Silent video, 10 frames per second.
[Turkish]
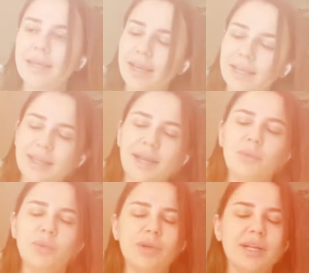Kendi
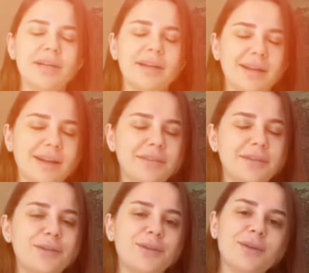kendime böyle kararlar
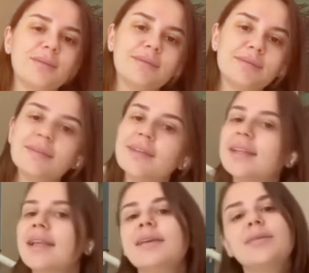veriyorum
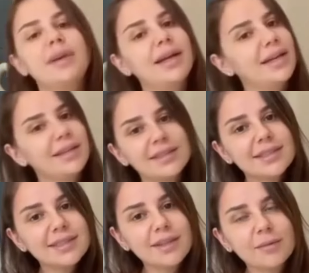ne,
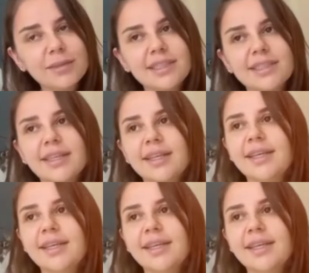manasız ama işte